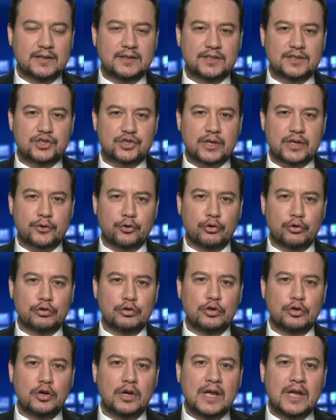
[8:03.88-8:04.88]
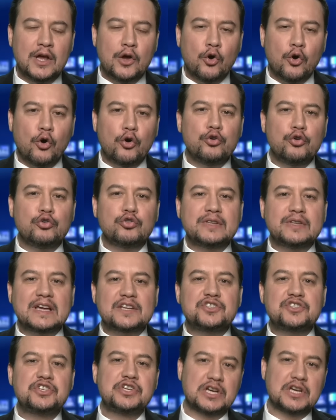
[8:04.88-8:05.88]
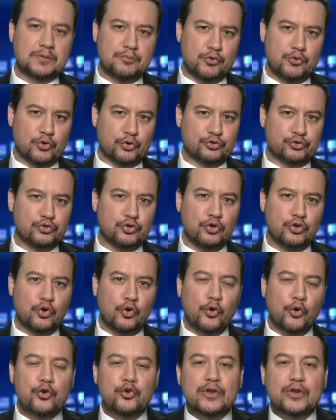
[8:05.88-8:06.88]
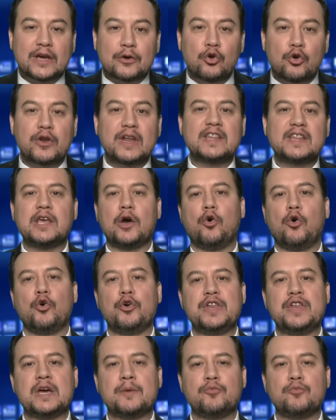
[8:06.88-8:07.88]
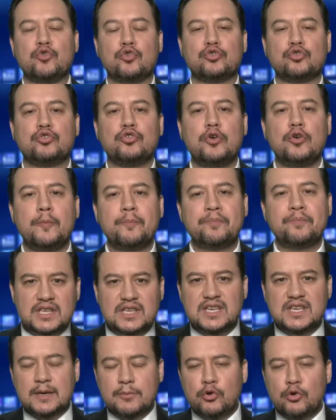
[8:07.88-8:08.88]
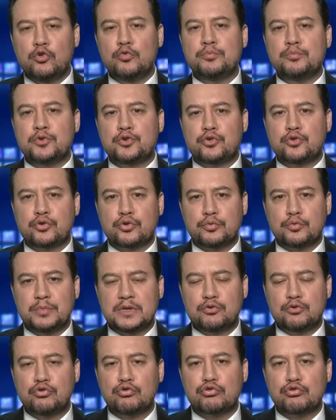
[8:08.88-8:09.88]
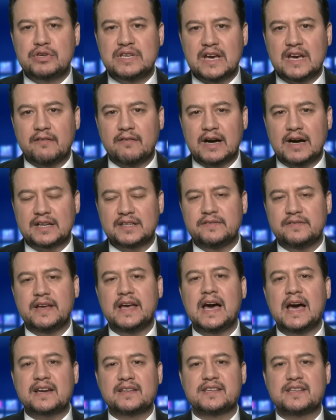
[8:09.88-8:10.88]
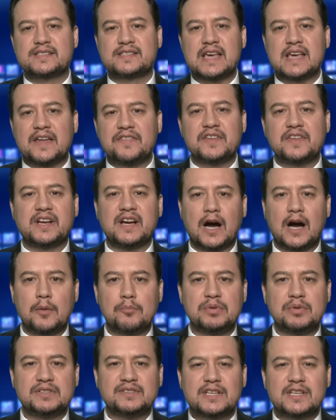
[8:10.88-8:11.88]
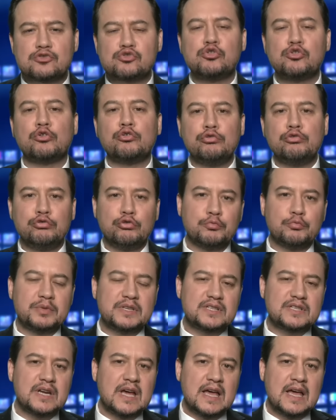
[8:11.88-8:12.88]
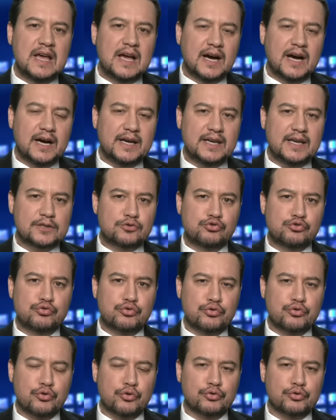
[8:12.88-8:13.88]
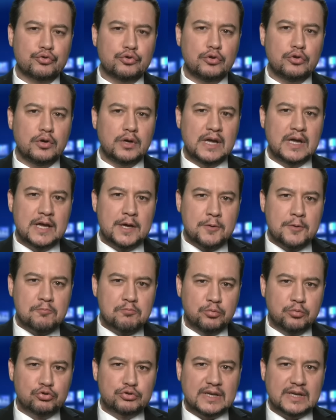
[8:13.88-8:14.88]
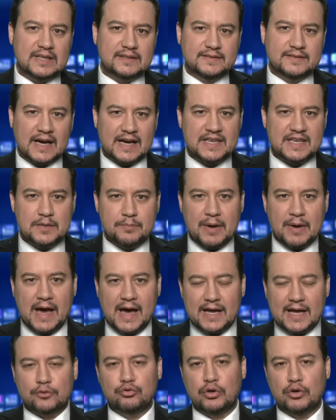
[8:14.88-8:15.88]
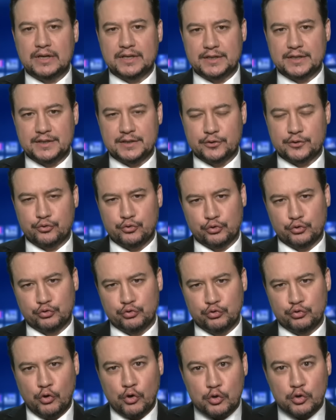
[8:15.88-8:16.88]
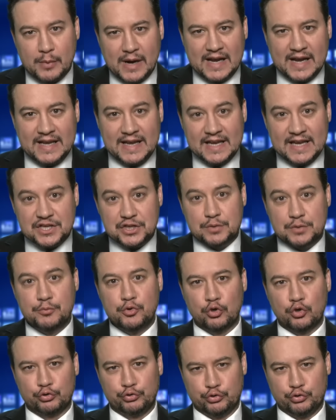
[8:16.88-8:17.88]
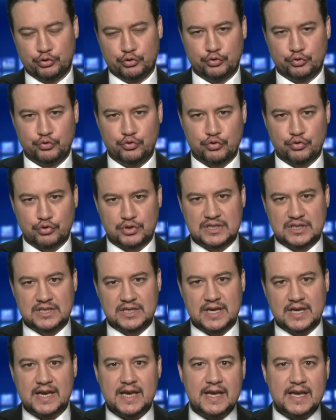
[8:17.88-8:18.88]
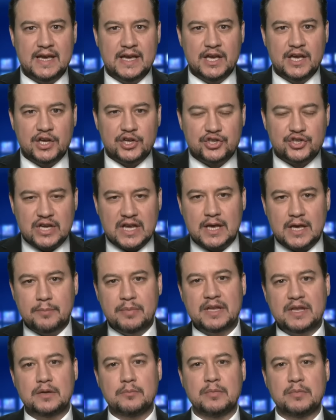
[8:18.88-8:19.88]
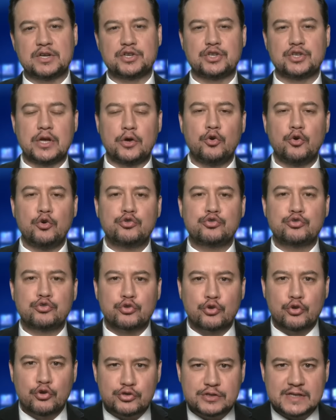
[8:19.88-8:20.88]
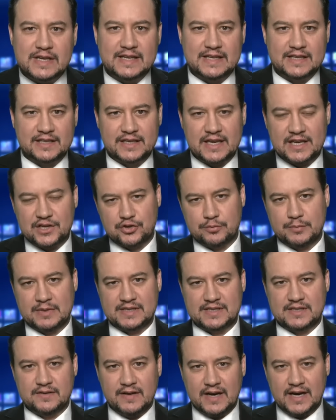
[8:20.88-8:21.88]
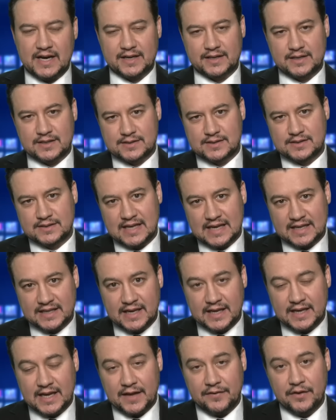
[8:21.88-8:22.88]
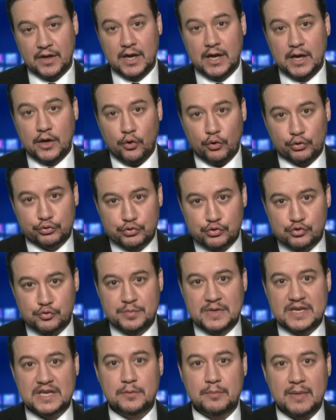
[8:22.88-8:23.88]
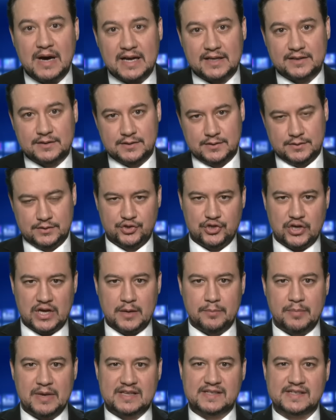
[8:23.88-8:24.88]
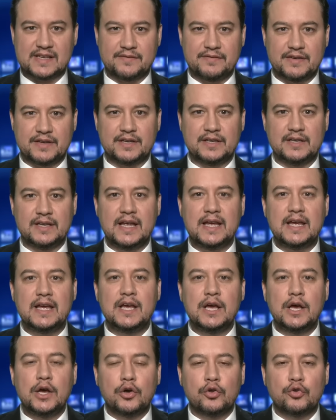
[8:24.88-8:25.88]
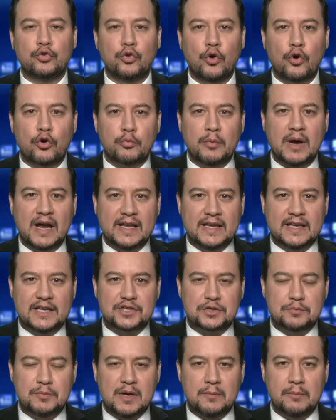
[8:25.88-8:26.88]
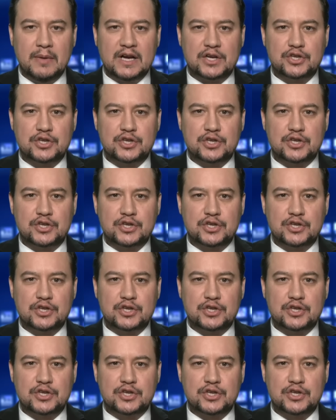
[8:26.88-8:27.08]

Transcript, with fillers: Kılıçdaroğlu oyundan çıkmıyordu. Oyuna göre de oynamıyordu. İkiye bölünmüş bir Türkiye vardı ve herkes kendi kampında zorunlu bir hayat sürüyordu. Bu da Tayyip Erdoğan'a yarıyordu. Normalleşmiyordu Türkiye. CHP'nin başına Özgür Özel'in geçmesi ve arkasından gelen 31 Mart CHP zaferiyle normalleşme